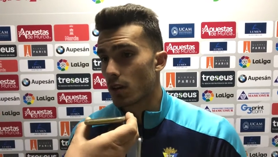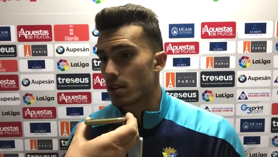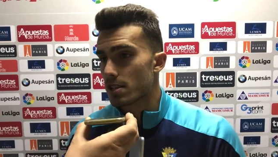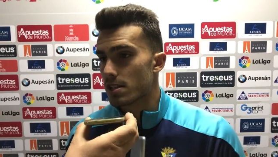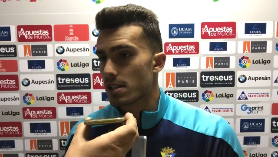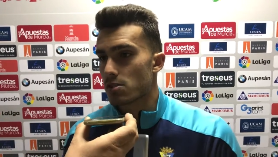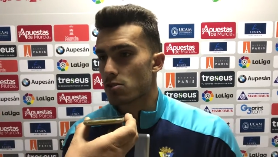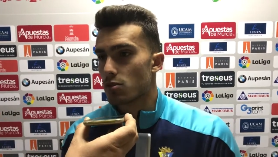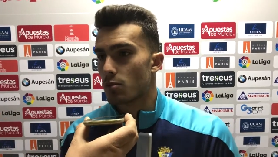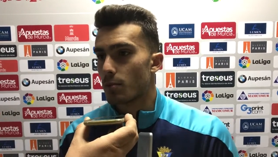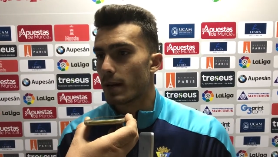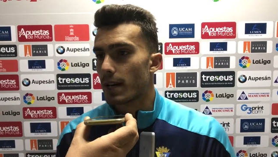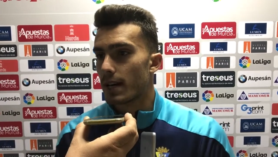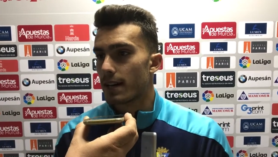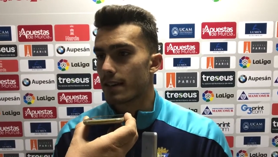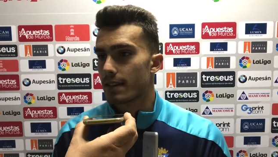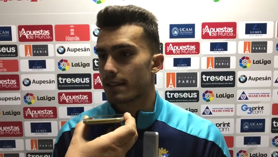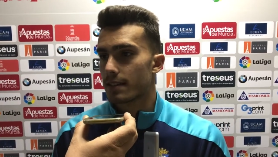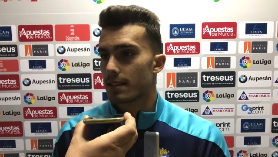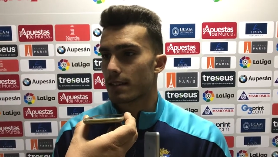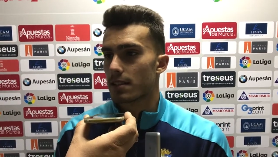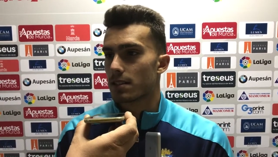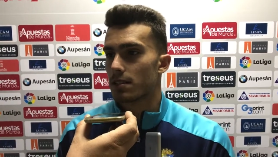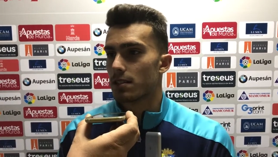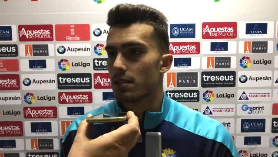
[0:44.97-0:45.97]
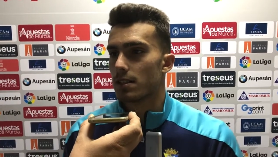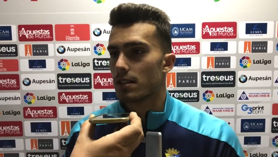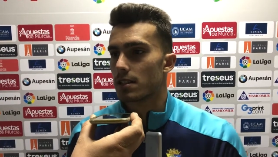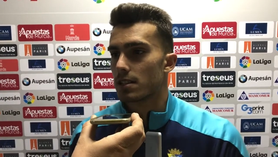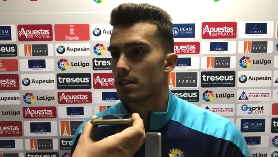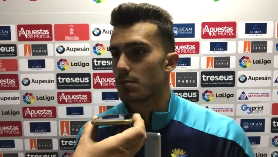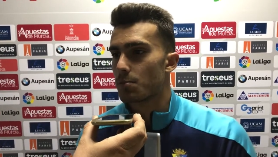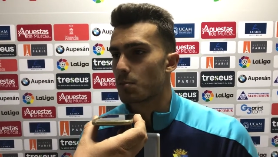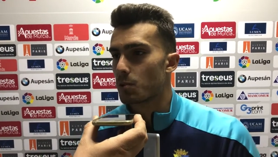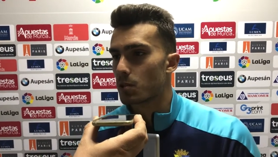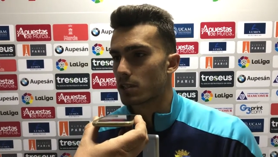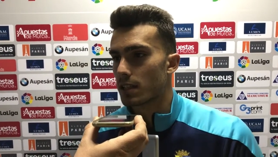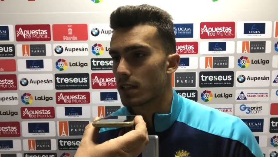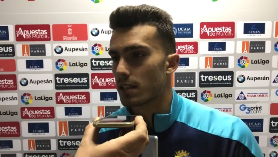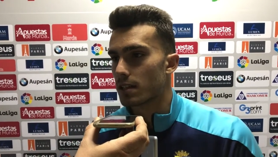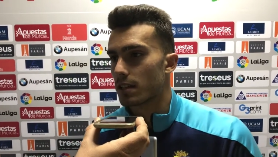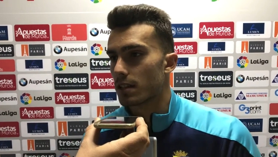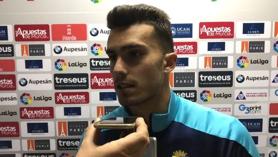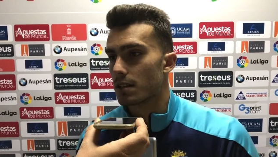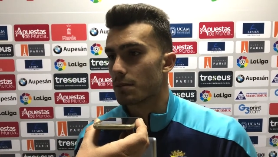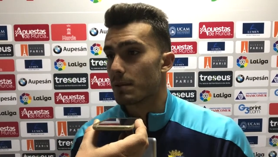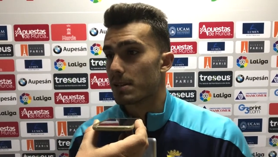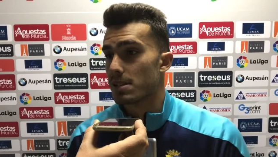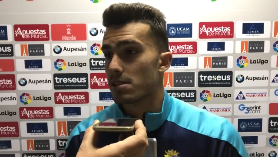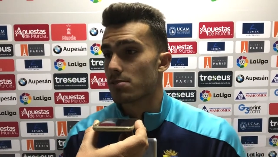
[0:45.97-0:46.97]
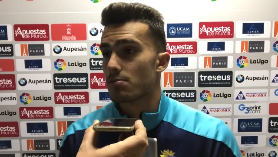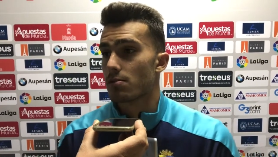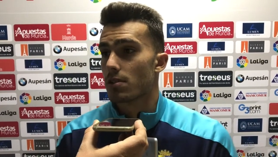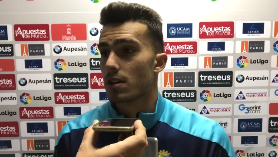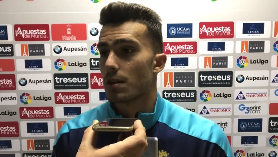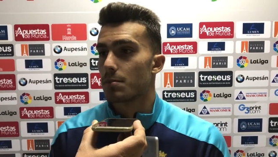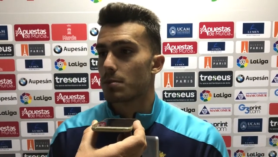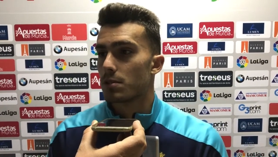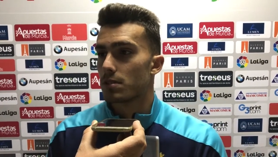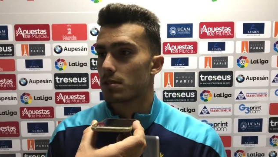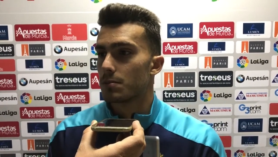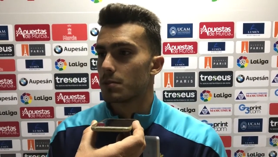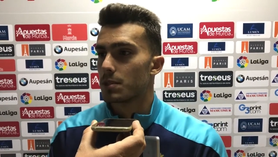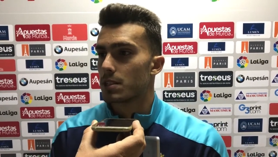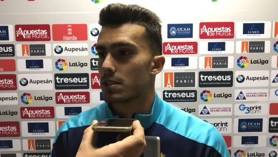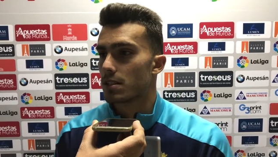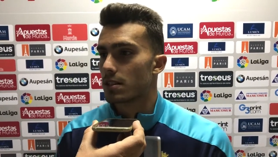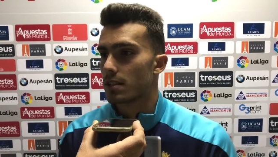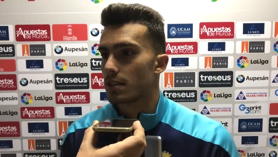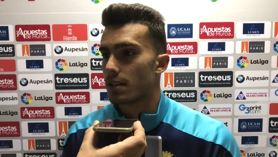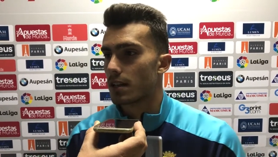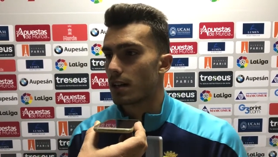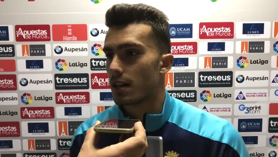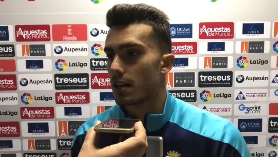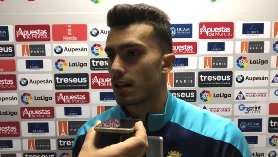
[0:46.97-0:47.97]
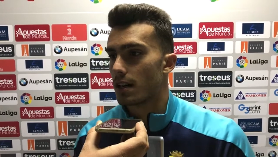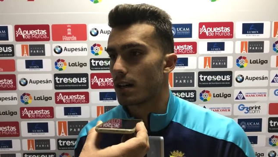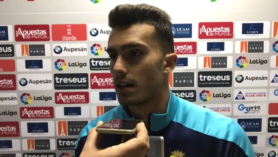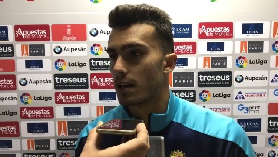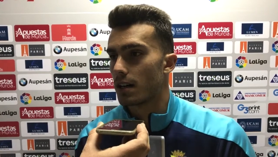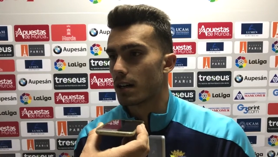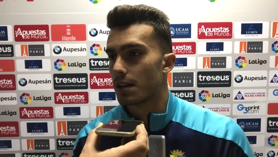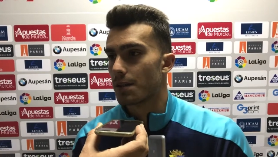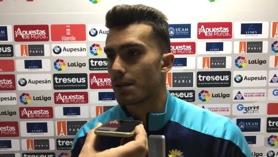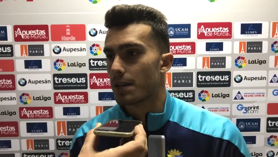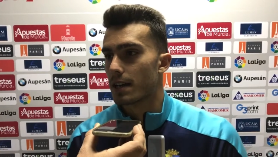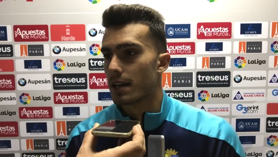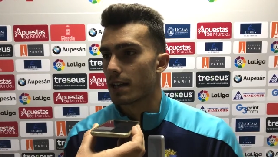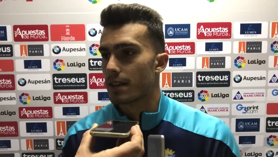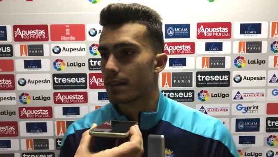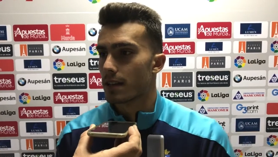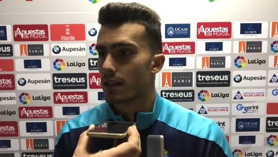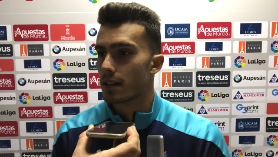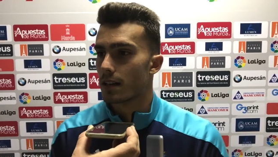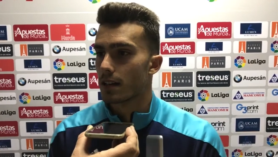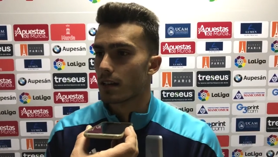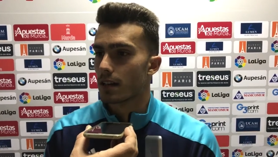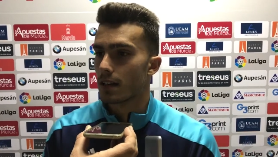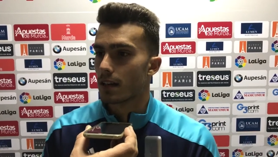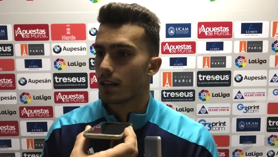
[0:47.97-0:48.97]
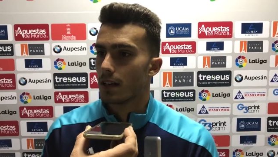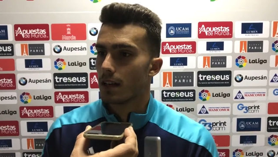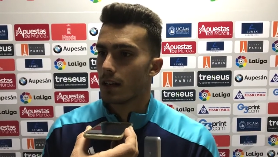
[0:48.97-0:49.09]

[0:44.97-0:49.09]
lo que sea sumar, ya te digo, es importante y más en un campo como este que, era, que venían de